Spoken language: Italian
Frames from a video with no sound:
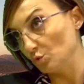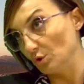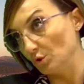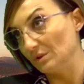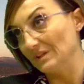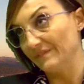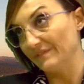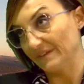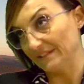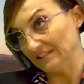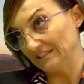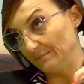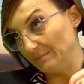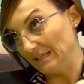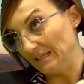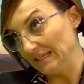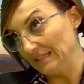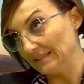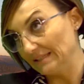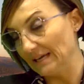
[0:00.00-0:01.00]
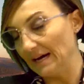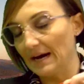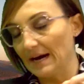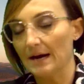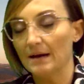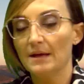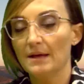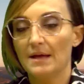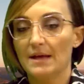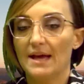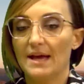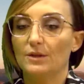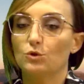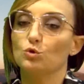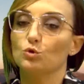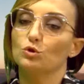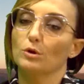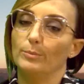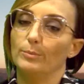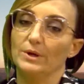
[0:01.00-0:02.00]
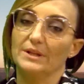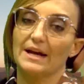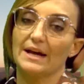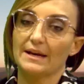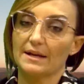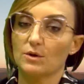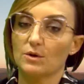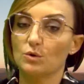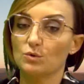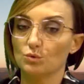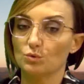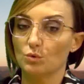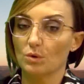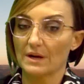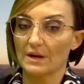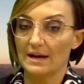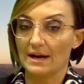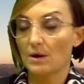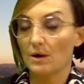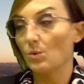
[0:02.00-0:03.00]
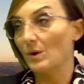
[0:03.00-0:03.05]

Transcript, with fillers: di fattibilità è tutto poi da ricondurre a,